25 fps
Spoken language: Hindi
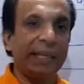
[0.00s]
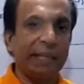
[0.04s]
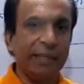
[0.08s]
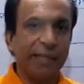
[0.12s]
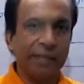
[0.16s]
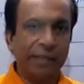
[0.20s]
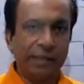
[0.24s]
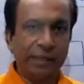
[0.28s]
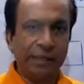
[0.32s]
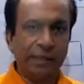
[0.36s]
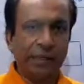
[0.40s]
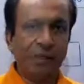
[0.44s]

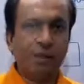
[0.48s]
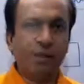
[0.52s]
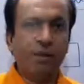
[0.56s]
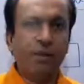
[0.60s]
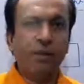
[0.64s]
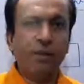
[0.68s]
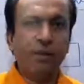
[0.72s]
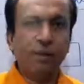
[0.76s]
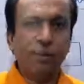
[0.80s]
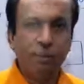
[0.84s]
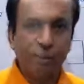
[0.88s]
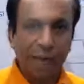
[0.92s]
अधिक है
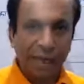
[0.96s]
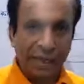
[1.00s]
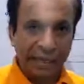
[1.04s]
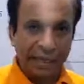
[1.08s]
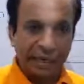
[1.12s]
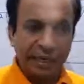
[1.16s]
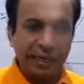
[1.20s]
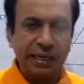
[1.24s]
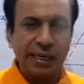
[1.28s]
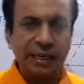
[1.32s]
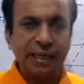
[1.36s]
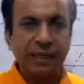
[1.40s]

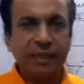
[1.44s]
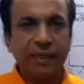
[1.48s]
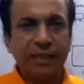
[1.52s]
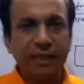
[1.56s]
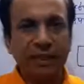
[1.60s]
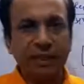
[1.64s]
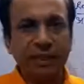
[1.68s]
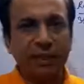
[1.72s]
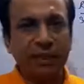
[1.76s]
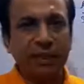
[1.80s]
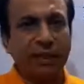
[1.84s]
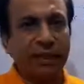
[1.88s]
पानी की
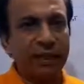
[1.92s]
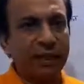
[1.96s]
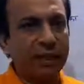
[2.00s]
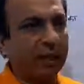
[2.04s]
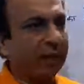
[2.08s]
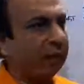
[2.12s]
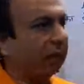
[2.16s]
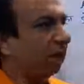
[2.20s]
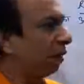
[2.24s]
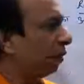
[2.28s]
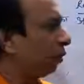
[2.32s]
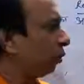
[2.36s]
डेंसिटी अधिक है
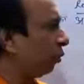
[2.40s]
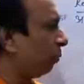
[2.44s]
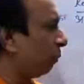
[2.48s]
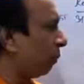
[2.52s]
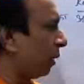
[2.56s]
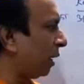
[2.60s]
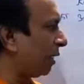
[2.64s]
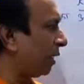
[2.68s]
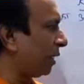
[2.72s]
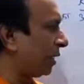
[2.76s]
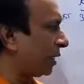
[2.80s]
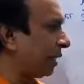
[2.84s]

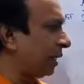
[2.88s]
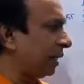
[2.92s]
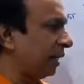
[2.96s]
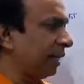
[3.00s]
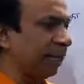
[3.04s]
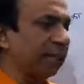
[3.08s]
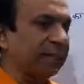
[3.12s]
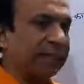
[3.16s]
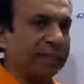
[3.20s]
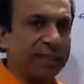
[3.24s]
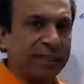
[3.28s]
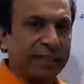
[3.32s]
तो जिसकी
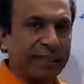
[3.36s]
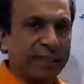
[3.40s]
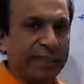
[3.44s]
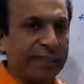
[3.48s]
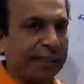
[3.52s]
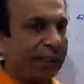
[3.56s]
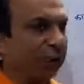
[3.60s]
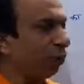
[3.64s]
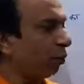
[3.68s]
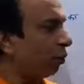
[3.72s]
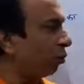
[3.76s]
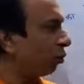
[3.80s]
डेंसिटी
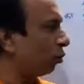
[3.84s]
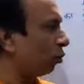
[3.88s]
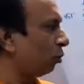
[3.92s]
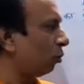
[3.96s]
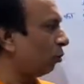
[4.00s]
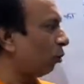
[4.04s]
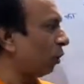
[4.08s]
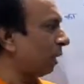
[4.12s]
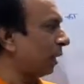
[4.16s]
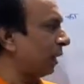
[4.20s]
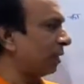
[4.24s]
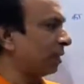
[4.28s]
अधिक होगी उसको हम
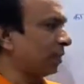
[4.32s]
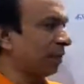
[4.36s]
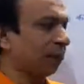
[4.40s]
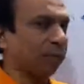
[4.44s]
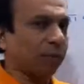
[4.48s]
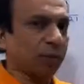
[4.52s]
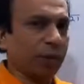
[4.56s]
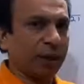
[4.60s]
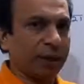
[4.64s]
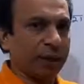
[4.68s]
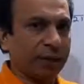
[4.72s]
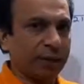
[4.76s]
लोग डेंसर
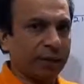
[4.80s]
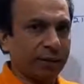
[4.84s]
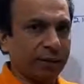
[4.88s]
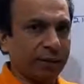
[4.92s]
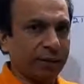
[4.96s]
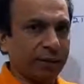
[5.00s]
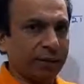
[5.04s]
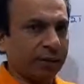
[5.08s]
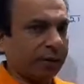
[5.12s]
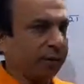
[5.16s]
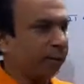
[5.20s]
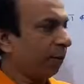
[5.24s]
बोलेंगे
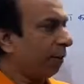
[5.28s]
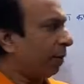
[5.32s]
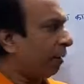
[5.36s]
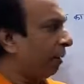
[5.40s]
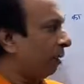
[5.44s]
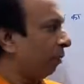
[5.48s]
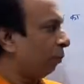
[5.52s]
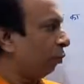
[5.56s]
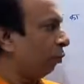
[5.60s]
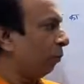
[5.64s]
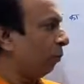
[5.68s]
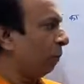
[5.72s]

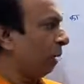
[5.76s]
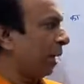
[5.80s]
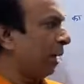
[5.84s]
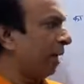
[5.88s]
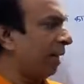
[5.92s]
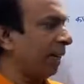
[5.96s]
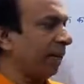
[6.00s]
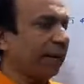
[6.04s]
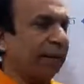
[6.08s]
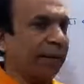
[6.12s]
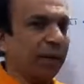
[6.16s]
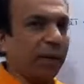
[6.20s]
तो
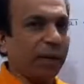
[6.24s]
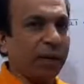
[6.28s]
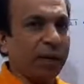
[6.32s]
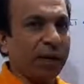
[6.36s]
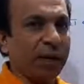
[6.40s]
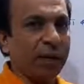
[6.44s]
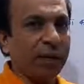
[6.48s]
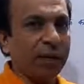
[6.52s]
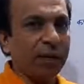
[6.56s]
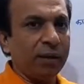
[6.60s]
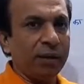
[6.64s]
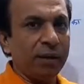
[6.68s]
पानी क्या हो
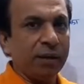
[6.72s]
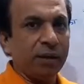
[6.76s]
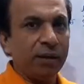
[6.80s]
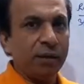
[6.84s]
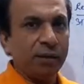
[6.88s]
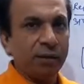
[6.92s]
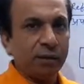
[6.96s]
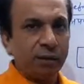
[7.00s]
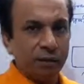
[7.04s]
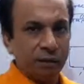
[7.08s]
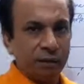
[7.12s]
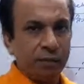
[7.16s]
गया
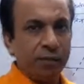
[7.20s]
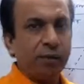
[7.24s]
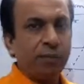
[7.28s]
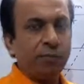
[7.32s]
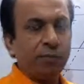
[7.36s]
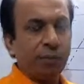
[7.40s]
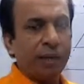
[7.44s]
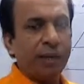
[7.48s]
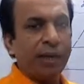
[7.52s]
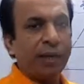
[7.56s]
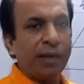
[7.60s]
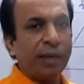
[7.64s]

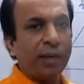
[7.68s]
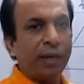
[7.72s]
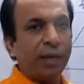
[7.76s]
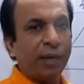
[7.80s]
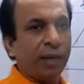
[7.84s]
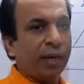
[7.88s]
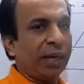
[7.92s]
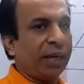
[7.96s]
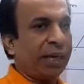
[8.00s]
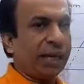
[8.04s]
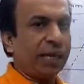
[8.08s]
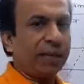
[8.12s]
पानी क्या हो
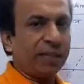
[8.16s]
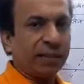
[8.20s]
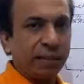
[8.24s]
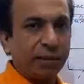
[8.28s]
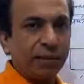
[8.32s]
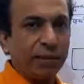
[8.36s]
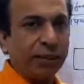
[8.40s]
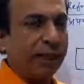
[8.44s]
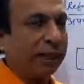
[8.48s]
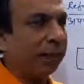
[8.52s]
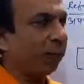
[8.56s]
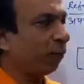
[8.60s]
गया डेंसर
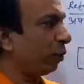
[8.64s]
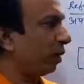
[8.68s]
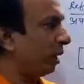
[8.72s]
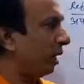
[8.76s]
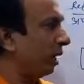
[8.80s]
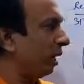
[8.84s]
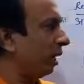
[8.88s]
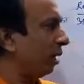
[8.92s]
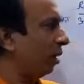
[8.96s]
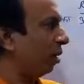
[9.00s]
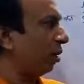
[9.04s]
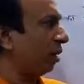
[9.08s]
मीडियम हो
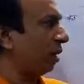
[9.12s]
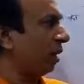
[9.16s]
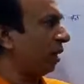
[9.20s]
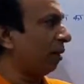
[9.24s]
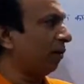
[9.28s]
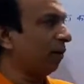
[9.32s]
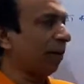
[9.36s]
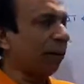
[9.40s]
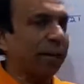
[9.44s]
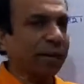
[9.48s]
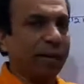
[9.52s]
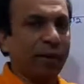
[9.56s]
गया और
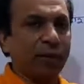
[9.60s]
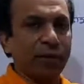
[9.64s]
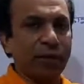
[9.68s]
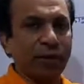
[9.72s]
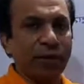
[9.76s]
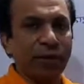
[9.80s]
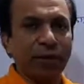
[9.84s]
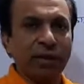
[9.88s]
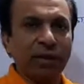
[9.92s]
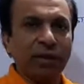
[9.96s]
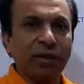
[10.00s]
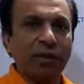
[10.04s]
हवा क्या हो
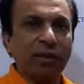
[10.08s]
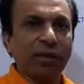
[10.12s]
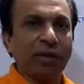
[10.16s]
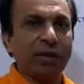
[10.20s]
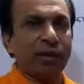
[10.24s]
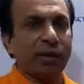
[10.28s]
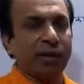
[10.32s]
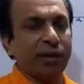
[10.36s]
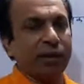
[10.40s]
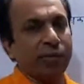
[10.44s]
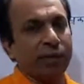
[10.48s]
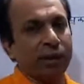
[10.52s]
गया
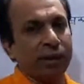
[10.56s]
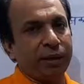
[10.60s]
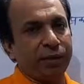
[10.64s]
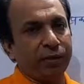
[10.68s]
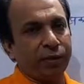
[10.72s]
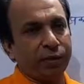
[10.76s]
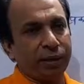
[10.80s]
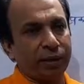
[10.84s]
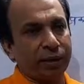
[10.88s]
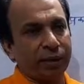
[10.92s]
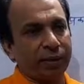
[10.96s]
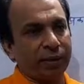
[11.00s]
रेयर मीडियम
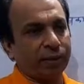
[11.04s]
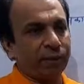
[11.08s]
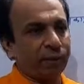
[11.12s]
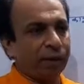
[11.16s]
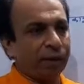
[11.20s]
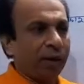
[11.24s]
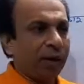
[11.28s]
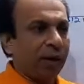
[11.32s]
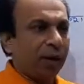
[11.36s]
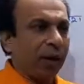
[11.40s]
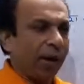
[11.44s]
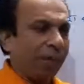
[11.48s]
हो गया
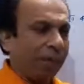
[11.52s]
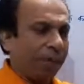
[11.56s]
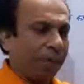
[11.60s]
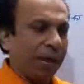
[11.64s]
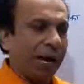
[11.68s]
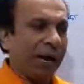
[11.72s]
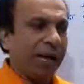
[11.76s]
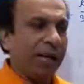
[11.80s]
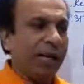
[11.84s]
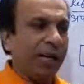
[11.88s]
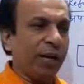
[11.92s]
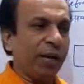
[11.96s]
अब
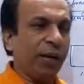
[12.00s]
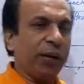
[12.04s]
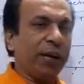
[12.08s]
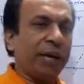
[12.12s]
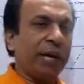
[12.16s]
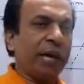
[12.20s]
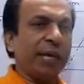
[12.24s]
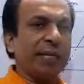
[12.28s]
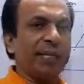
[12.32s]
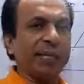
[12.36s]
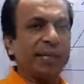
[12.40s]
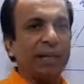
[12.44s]
पानी और
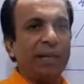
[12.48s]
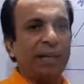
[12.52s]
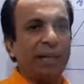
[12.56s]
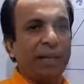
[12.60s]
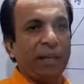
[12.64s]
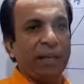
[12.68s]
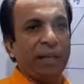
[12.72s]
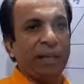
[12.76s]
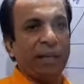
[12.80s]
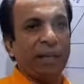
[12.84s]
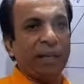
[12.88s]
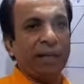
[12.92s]
ग्लास सेलब
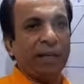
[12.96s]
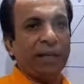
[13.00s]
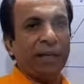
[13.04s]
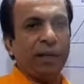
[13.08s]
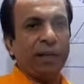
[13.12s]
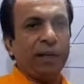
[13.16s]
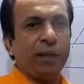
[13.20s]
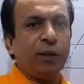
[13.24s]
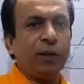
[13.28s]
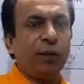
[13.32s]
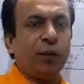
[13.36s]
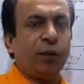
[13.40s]
ले लेंगे
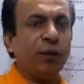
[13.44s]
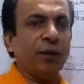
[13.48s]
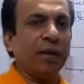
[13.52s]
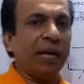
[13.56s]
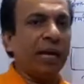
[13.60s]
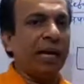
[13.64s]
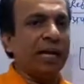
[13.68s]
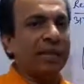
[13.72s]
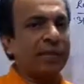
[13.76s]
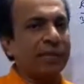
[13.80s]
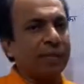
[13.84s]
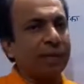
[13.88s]
तो
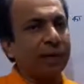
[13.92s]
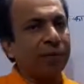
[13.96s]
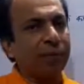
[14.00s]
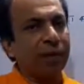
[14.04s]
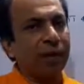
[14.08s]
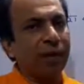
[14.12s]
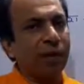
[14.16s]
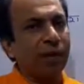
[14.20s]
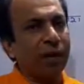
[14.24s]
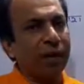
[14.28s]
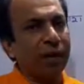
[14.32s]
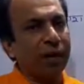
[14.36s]
ग्लास स्लैब
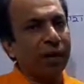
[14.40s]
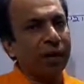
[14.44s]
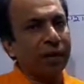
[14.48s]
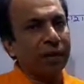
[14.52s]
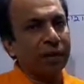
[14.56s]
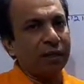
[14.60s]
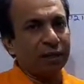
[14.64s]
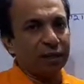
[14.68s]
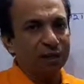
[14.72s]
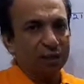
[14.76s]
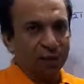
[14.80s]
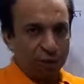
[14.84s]
क्या हो गया
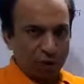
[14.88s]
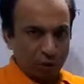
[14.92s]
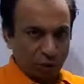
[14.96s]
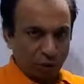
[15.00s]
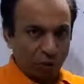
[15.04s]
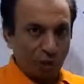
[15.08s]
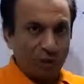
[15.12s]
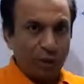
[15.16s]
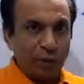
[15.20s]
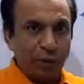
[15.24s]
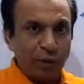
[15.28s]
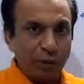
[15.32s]

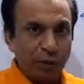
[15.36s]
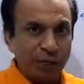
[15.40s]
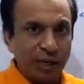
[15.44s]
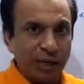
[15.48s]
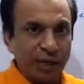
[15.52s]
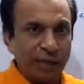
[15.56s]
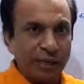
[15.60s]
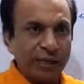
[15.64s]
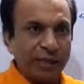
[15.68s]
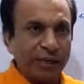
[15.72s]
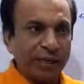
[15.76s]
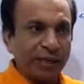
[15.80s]
सॉलिड हो गया
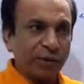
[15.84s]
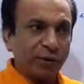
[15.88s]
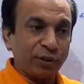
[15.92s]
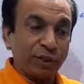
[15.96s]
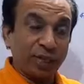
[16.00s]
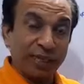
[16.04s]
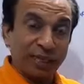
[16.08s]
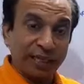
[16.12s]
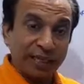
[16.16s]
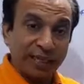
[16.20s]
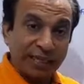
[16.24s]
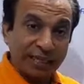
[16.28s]
यानी वो
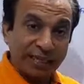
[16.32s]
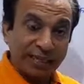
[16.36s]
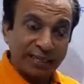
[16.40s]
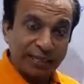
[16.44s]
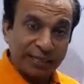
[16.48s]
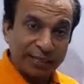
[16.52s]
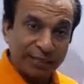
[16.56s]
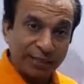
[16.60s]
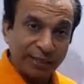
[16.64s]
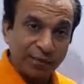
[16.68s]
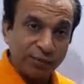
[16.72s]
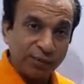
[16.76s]
ज़्यादा
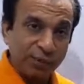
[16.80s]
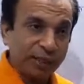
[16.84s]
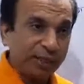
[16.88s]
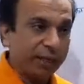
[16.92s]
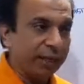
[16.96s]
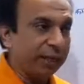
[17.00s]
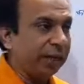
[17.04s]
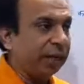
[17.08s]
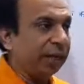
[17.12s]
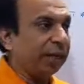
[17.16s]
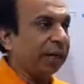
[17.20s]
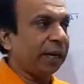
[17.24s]
डेंसिटी है
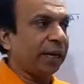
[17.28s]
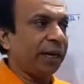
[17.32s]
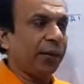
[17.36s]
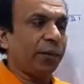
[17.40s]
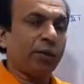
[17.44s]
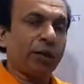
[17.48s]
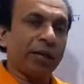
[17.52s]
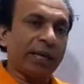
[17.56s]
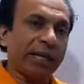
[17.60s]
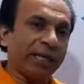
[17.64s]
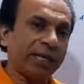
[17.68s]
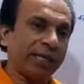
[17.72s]
उसकी यानी
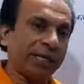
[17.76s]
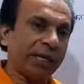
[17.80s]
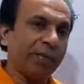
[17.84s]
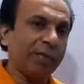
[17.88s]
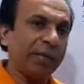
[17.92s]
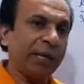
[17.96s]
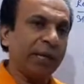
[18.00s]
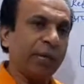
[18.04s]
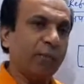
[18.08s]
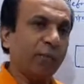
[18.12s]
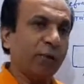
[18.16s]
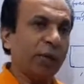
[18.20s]
वो डेंसर
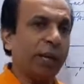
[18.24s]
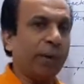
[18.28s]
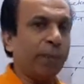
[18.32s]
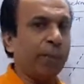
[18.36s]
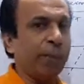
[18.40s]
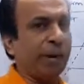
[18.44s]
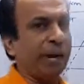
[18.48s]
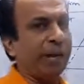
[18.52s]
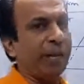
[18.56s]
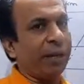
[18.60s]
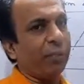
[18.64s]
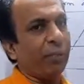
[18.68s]
मीडियम हो गया
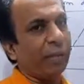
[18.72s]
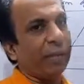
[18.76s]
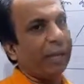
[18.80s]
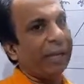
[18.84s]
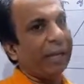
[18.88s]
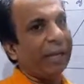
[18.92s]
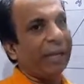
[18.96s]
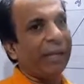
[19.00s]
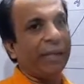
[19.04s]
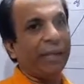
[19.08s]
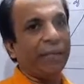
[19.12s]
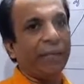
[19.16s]
पानी हो गया
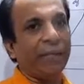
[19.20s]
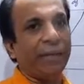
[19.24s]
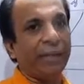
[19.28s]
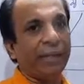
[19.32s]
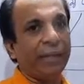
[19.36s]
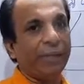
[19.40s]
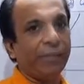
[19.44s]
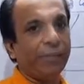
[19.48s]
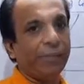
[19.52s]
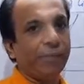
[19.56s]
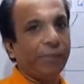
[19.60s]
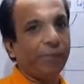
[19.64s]
लाइटर मीडियम